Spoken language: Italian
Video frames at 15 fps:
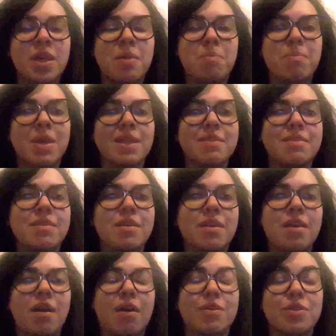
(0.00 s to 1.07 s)

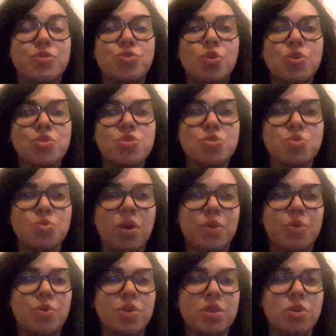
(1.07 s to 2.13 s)
mette addosso a
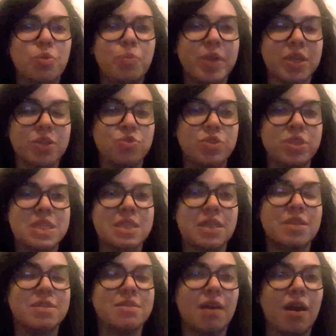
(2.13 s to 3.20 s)
noi operatori
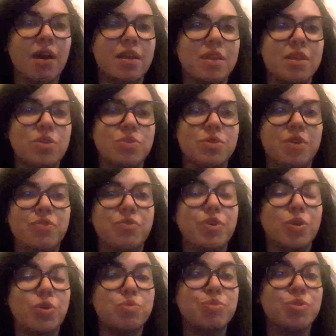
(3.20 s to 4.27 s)
sanitari
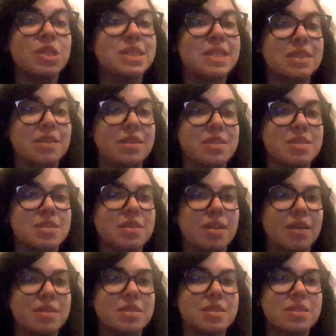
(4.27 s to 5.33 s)
davvero molta
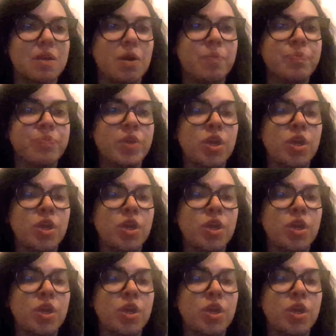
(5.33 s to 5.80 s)
tristezza.